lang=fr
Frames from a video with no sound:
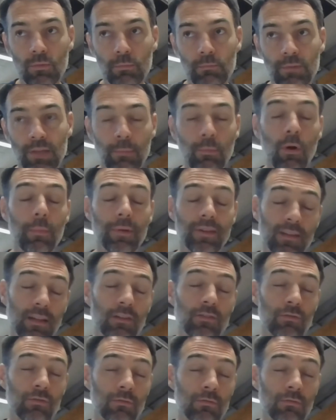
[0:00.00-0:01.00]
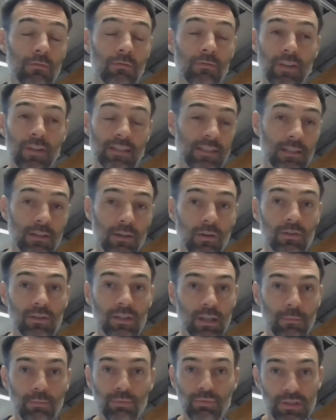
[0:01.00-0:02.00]
d'abord parce qu'elles sont fascinantes
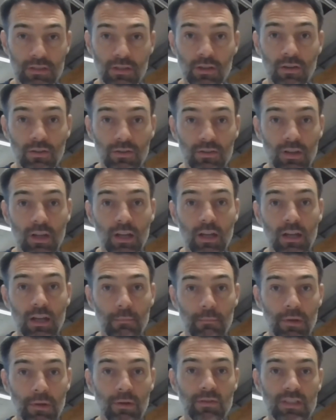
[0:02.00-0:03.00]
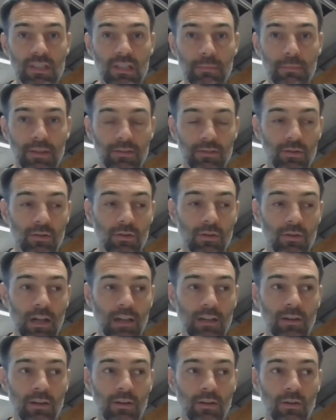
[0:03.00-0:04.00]
et puissantes, mais aussi parce
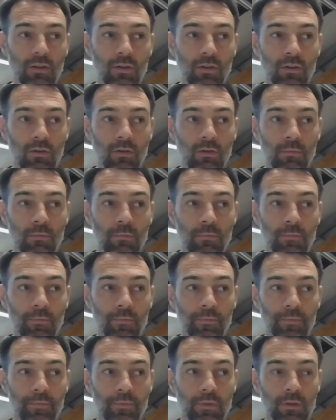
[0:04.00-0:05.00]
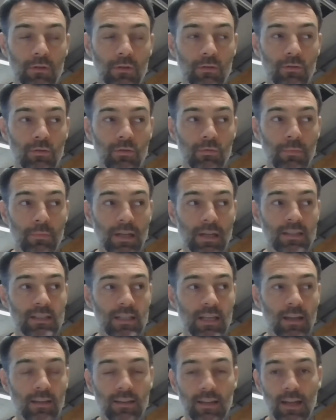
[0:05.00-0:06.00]
qu'elles donnent une
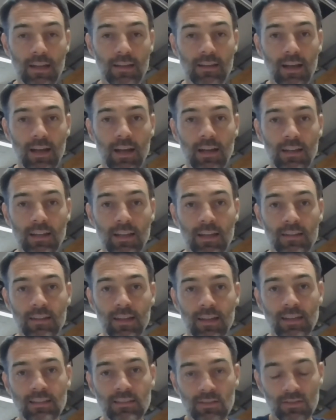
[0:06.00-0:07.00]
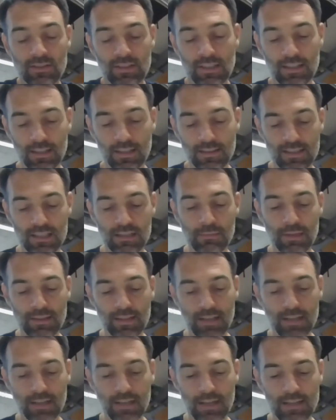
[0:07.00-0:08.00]
matière théâtrale qui est intéressante. C'est-à-dire, ce qui
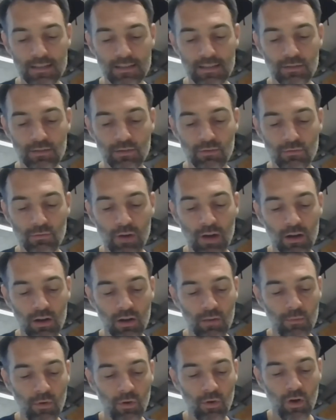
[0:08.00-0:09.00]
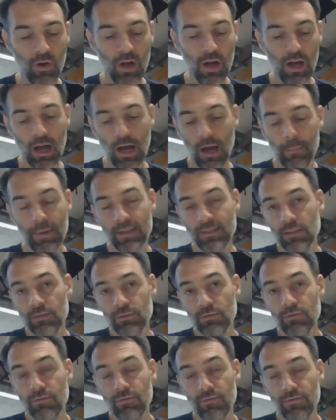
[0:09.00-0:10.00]
m'intéresse, c'est de voir comment, à partir
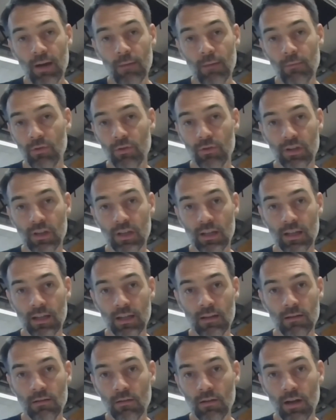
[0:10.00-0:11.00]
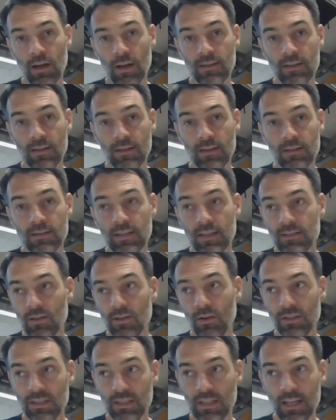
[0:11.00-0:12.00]
d'une fable qui est assez
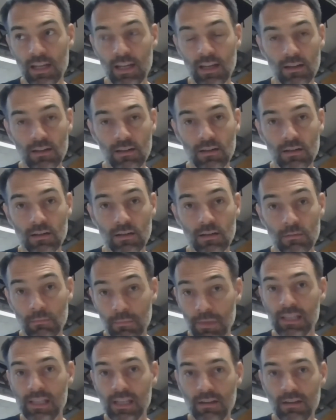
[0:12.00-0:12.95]
extraordinaire, mais qui est